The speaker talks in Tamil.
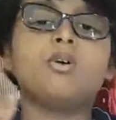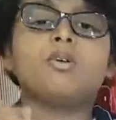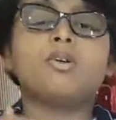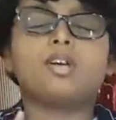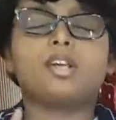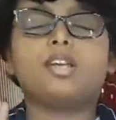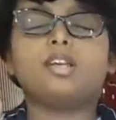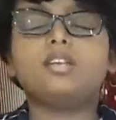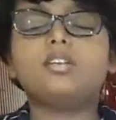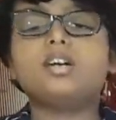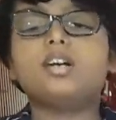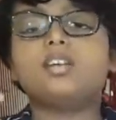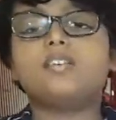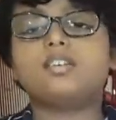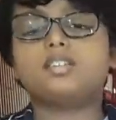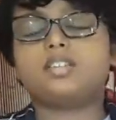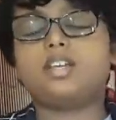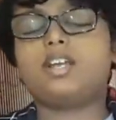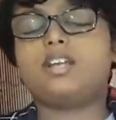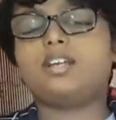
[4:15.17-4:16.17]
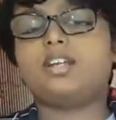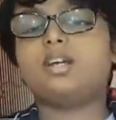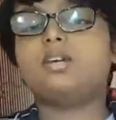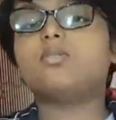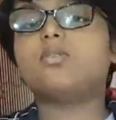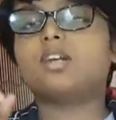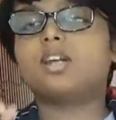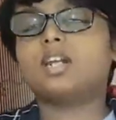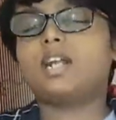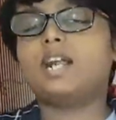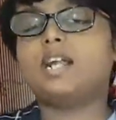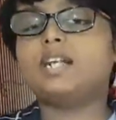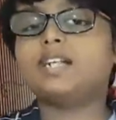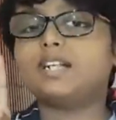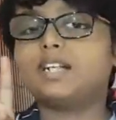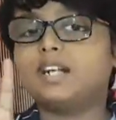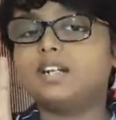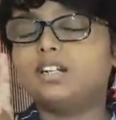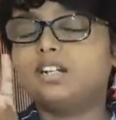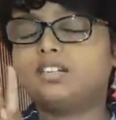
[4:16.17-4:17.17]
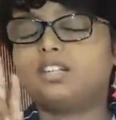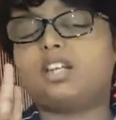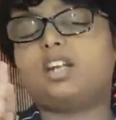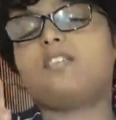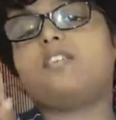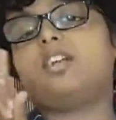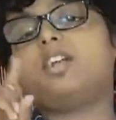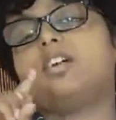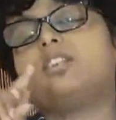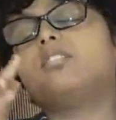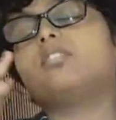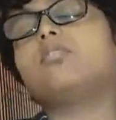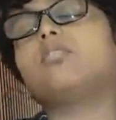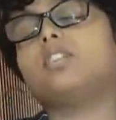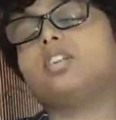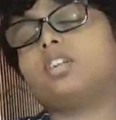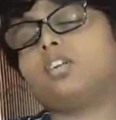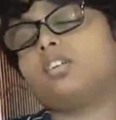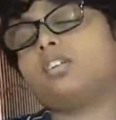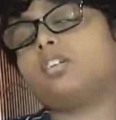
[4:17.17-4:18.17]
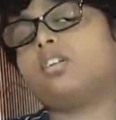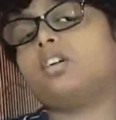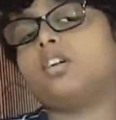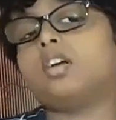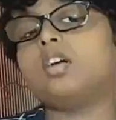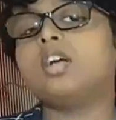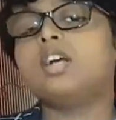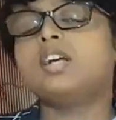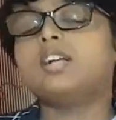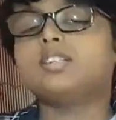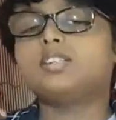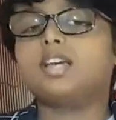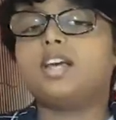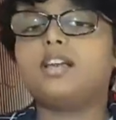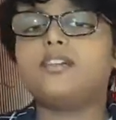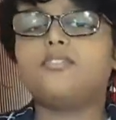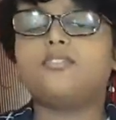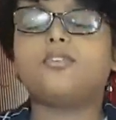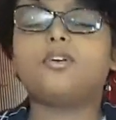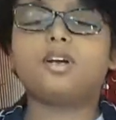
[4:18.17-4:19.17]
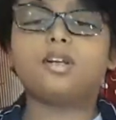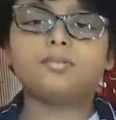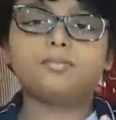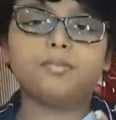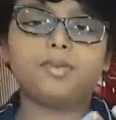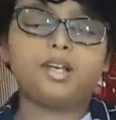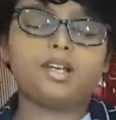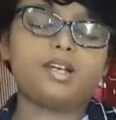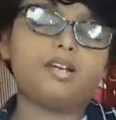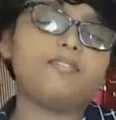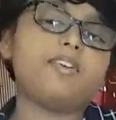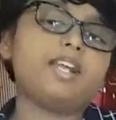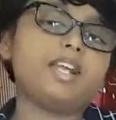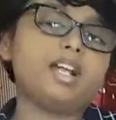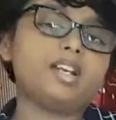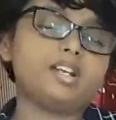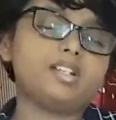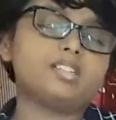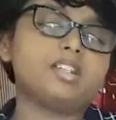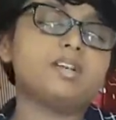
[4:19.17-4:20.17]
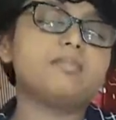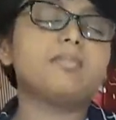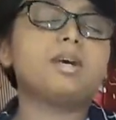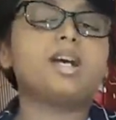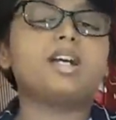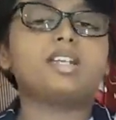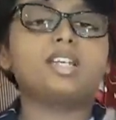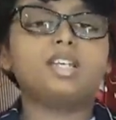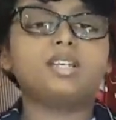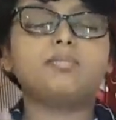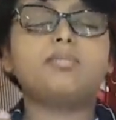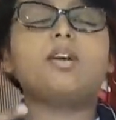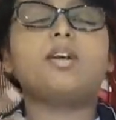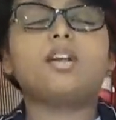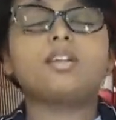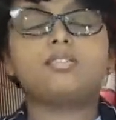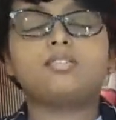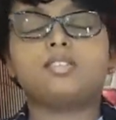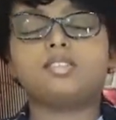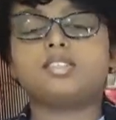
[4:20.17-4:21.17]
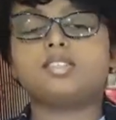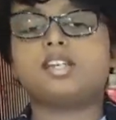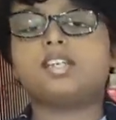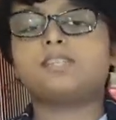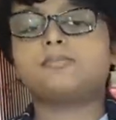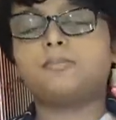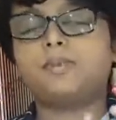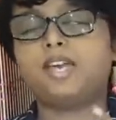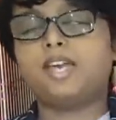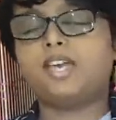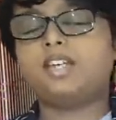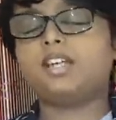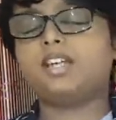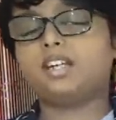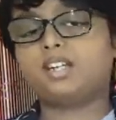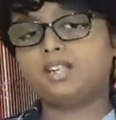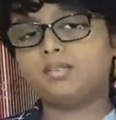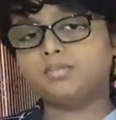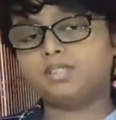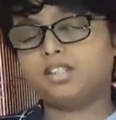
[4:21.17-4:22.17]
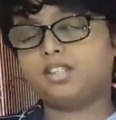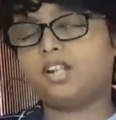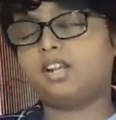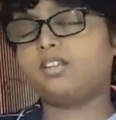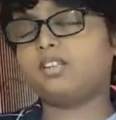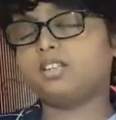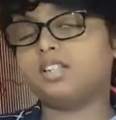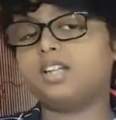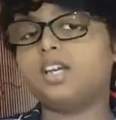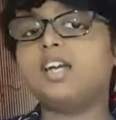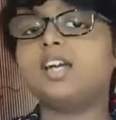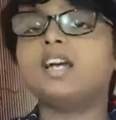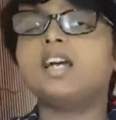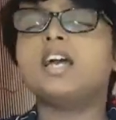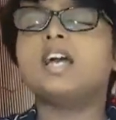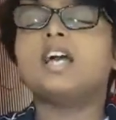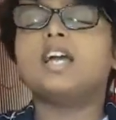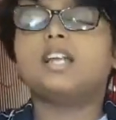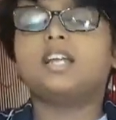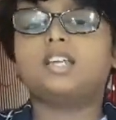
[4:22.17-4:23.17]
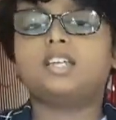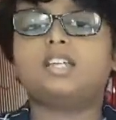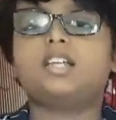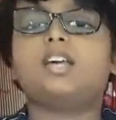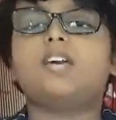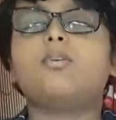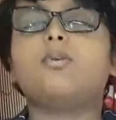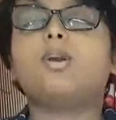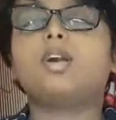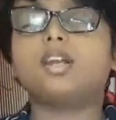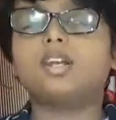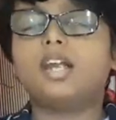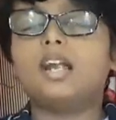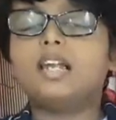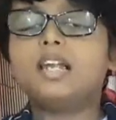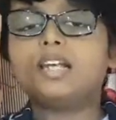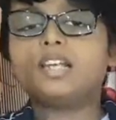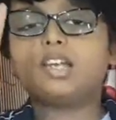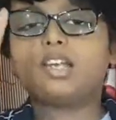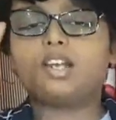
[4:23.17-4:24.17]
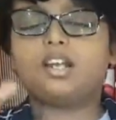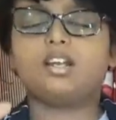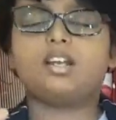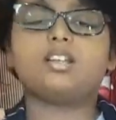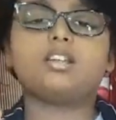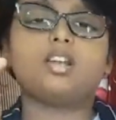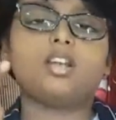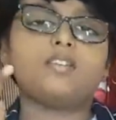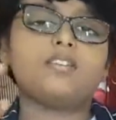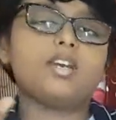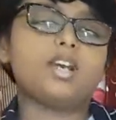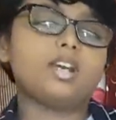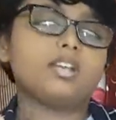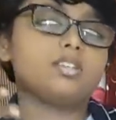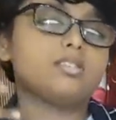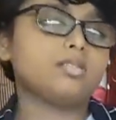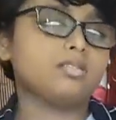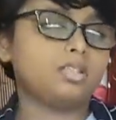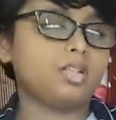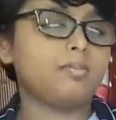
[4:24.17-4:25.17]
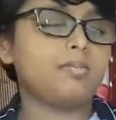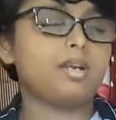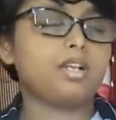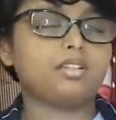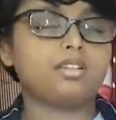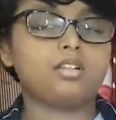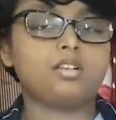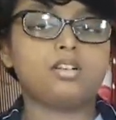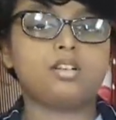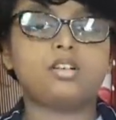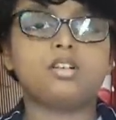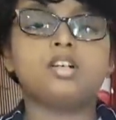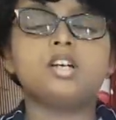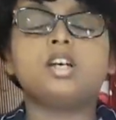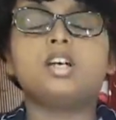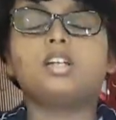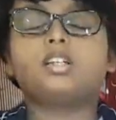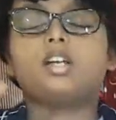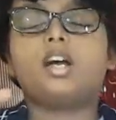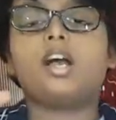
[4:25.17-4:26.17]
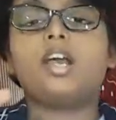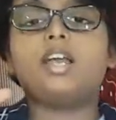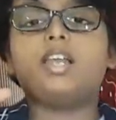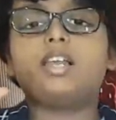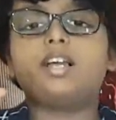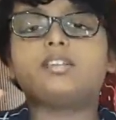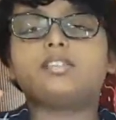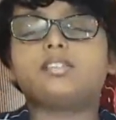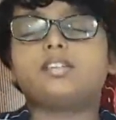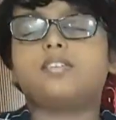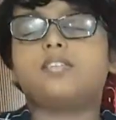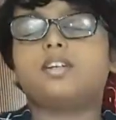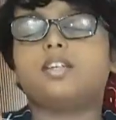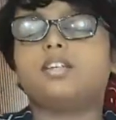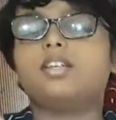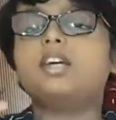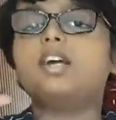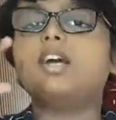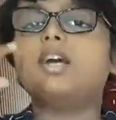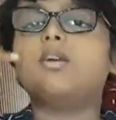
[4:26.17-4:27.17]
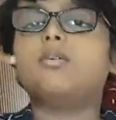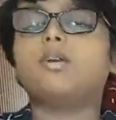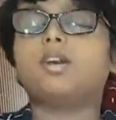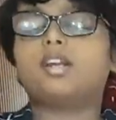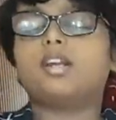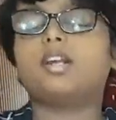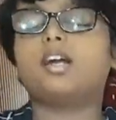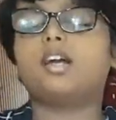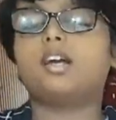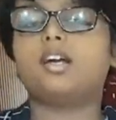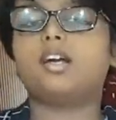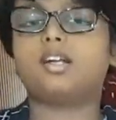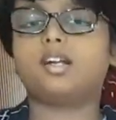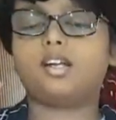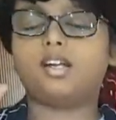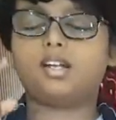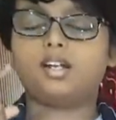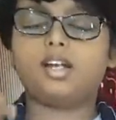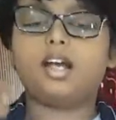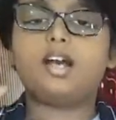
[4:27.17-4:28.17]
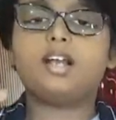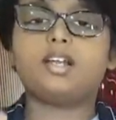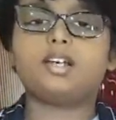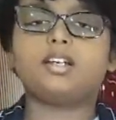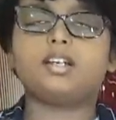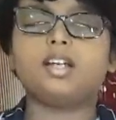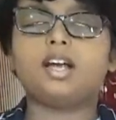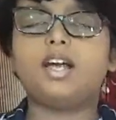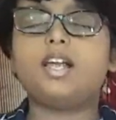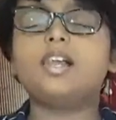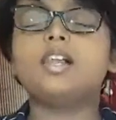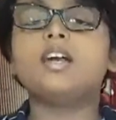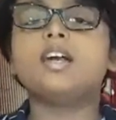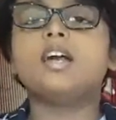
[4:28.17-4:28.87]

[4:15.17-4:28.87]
ஒரு இன்னொரு விஷயம் என்னென்னா ஒரு நாளைக்கு ரெண்டு தடவையாவது குளிக்கணும் செல்ஃபோன் விளாட்டு ஜாமான் கீபோர்டு சுவிட்சஸ் பிளேயிங் ஐட்டம்ஸ் எல்லாம் வந்து நீங்கள் ஒரு நாளைக்கு ரெண்டு தடவையாவது சுத்தப்படுத்தணும் டாய்லெட்ஸை வந்து ஒரு நாளுக்கு நாள்